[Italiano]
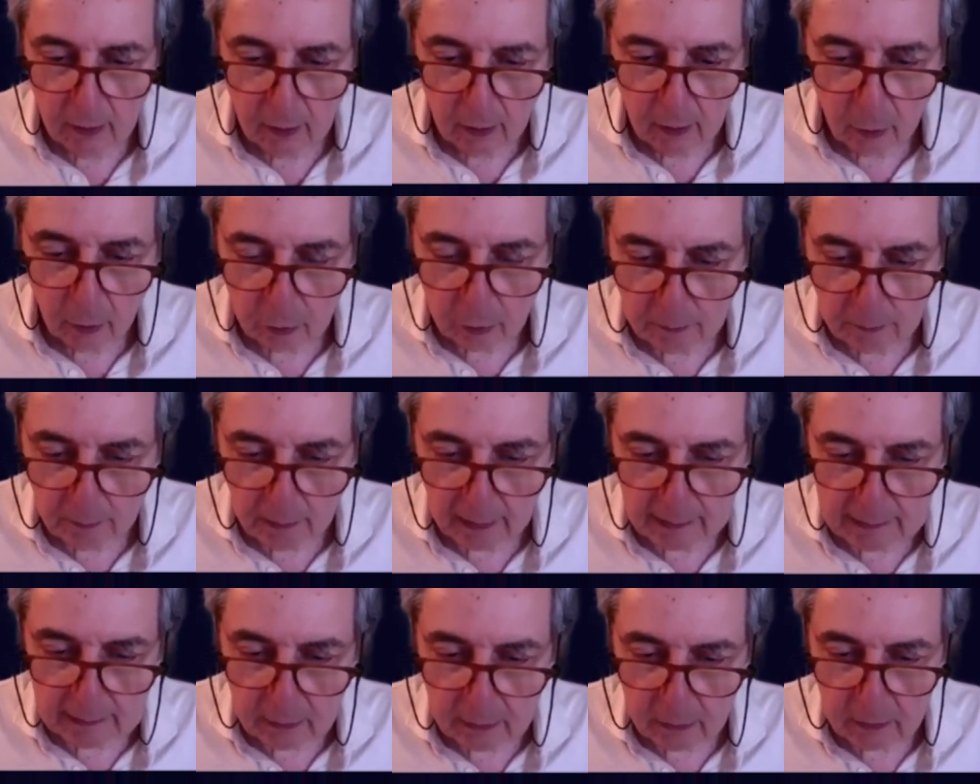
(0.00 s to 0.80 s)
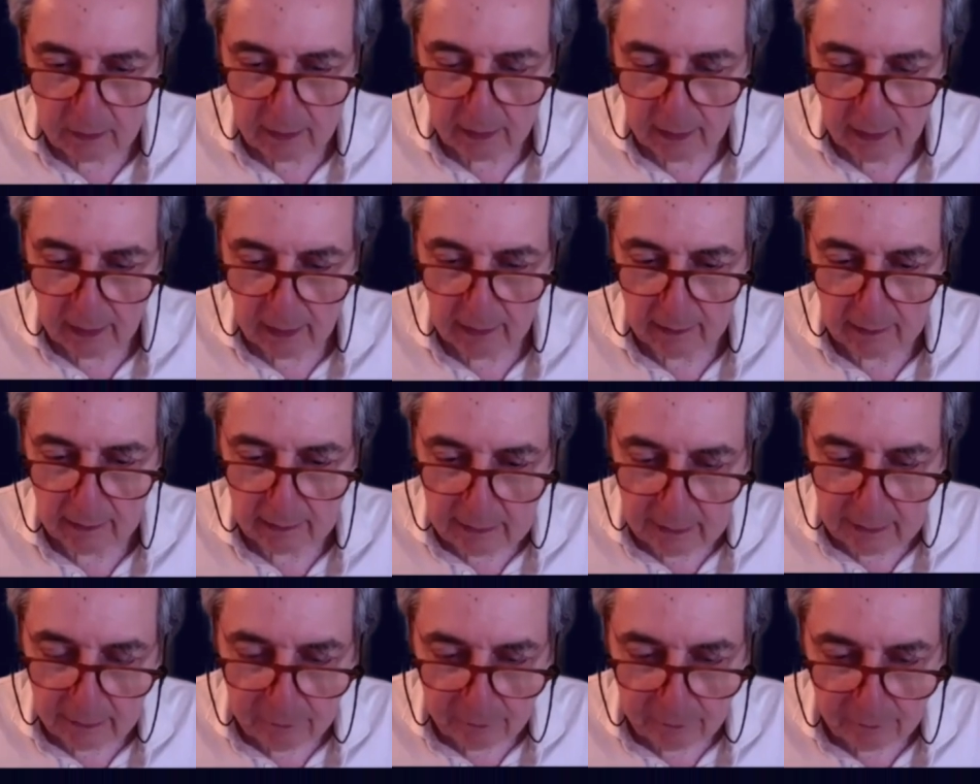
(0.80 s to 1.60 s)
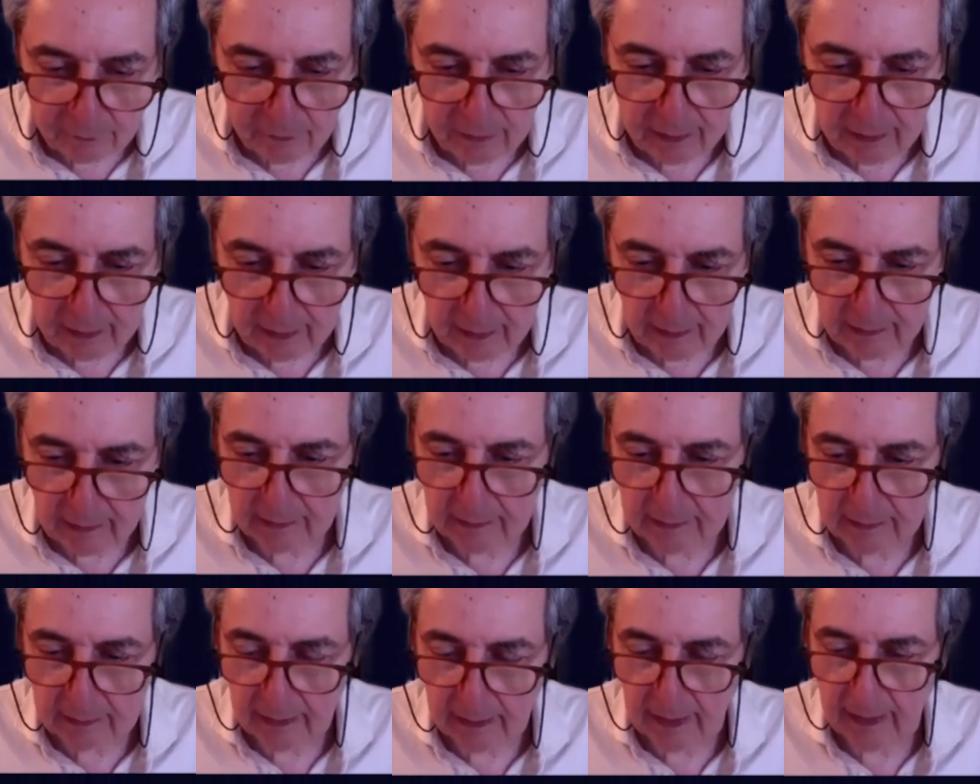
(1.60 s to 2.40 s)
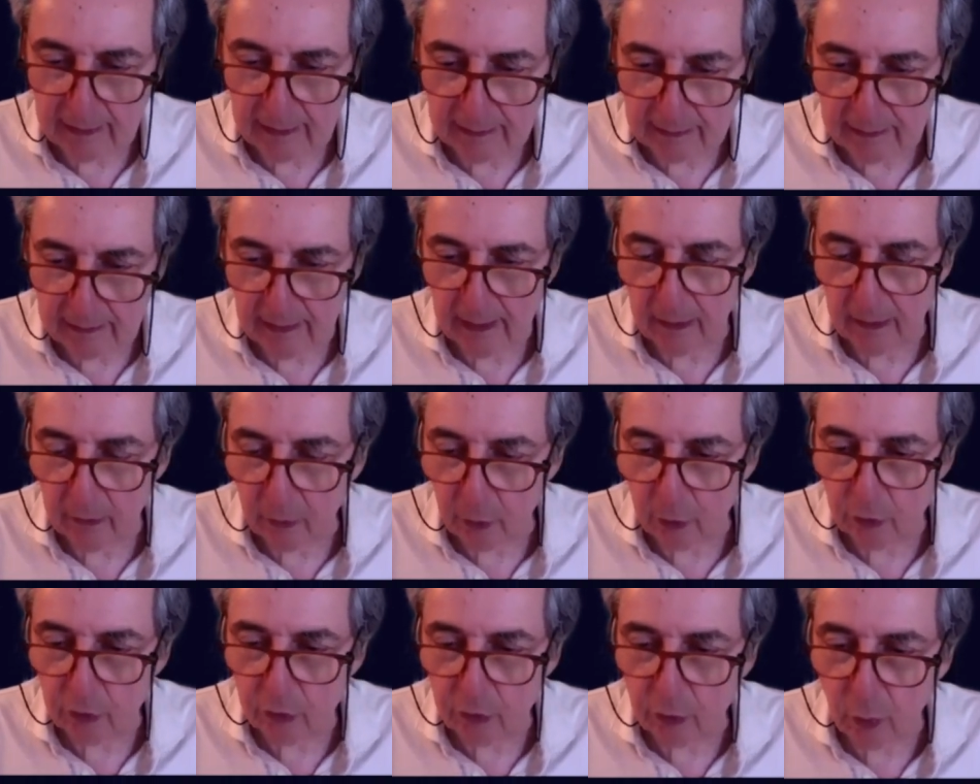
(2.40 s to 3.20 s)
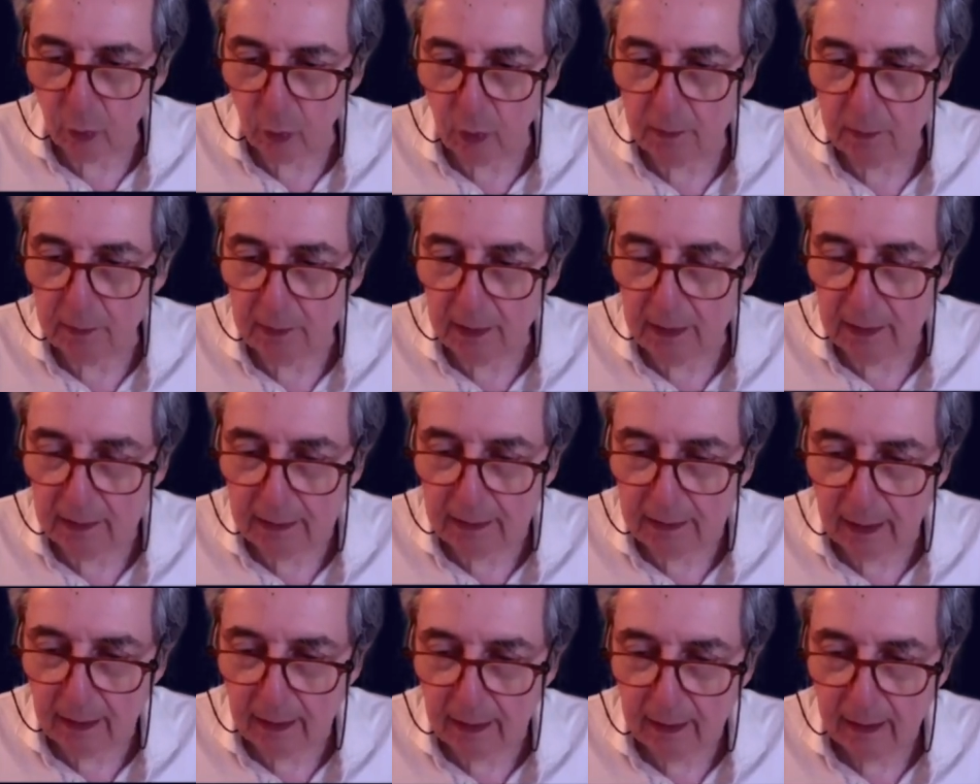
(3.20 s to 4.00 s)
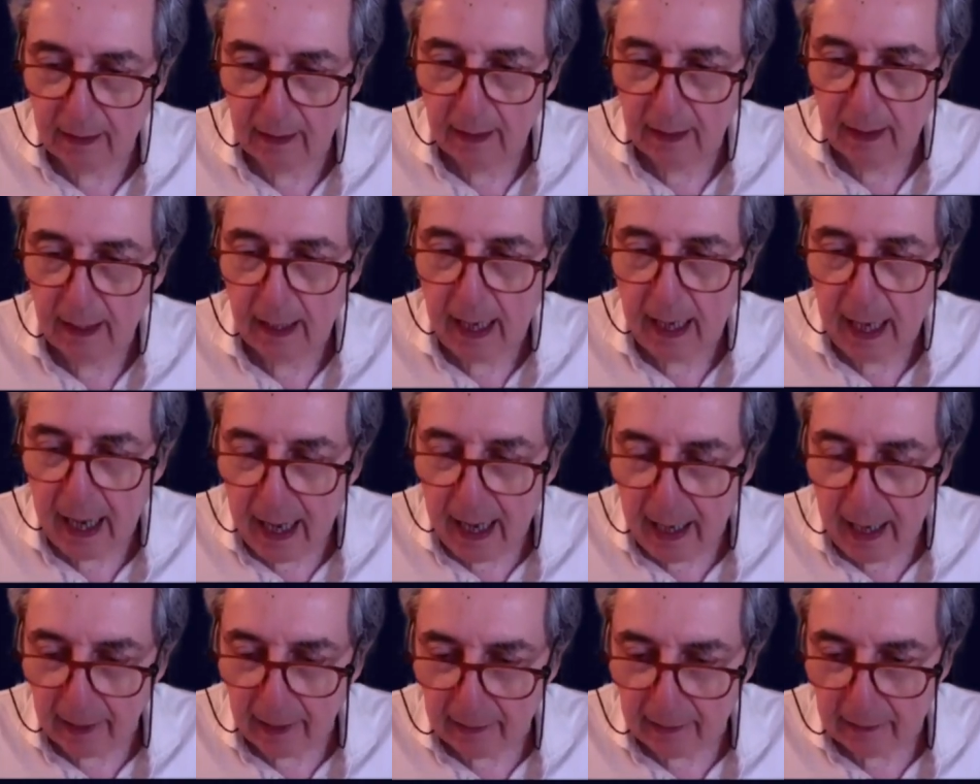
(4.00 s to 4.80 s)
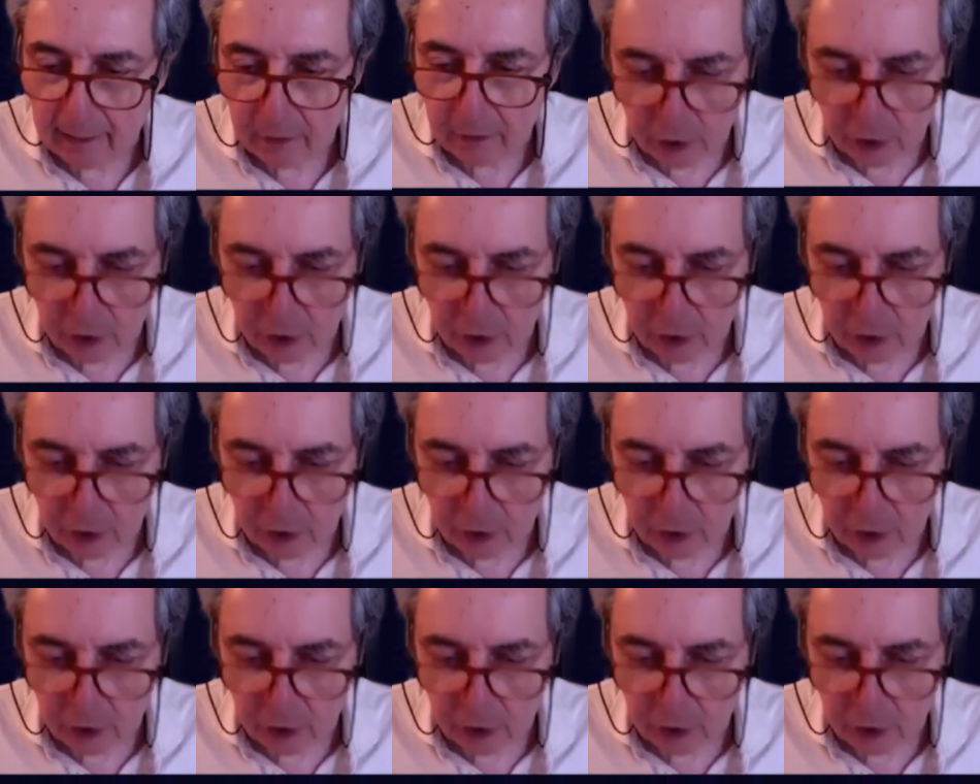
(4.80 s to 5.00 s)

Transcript: lo spazio delle differenze, anzi la costruibilità è,